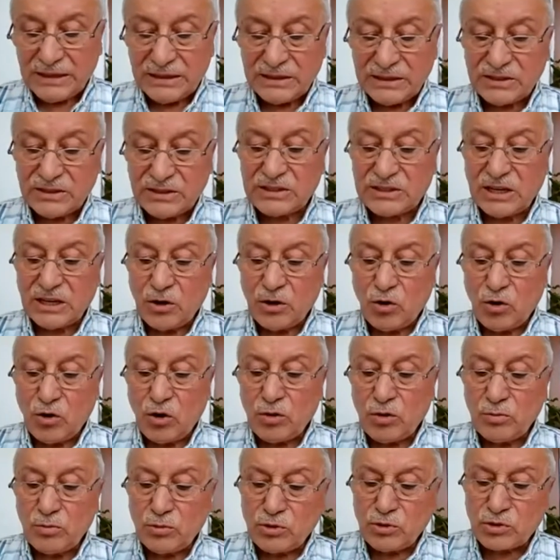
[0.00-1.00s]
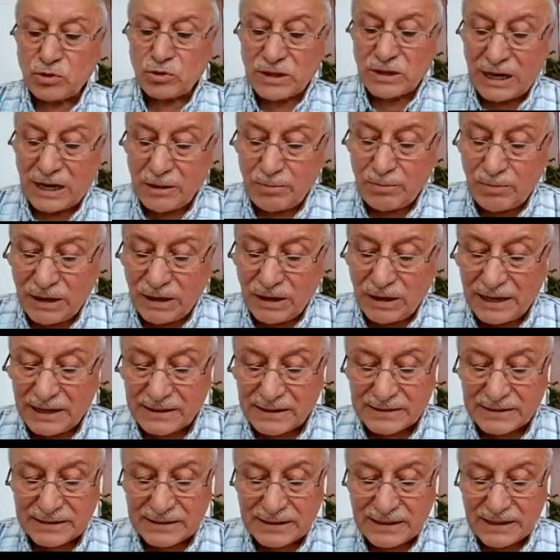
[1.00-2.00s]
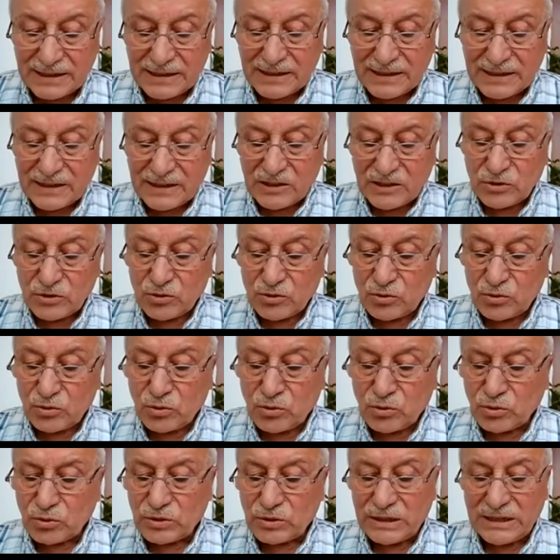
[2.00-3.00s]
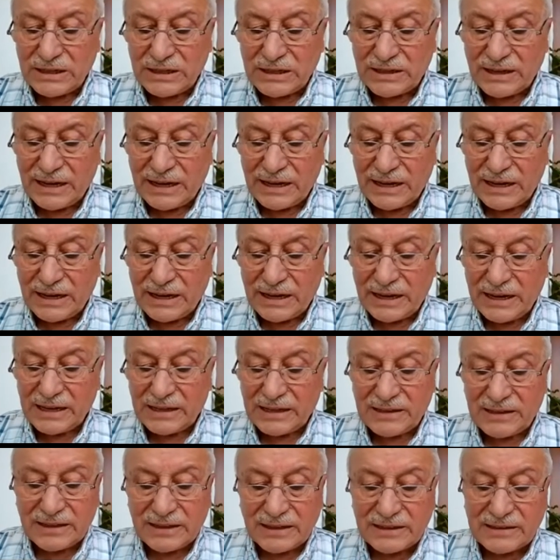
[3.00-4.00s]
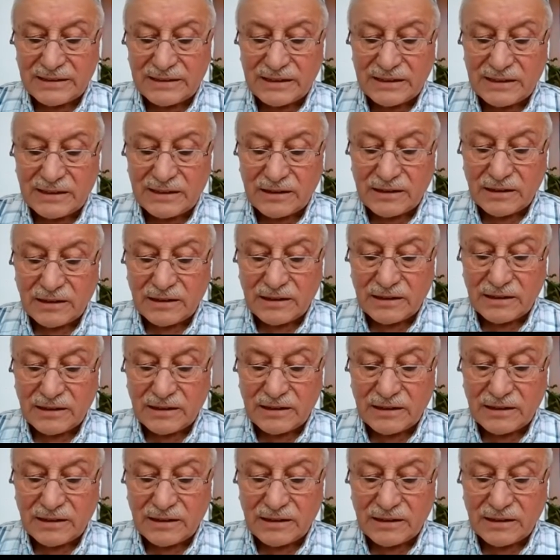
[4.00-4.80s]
İşte ölmüş kalpler nur hidayetleri diriliyor.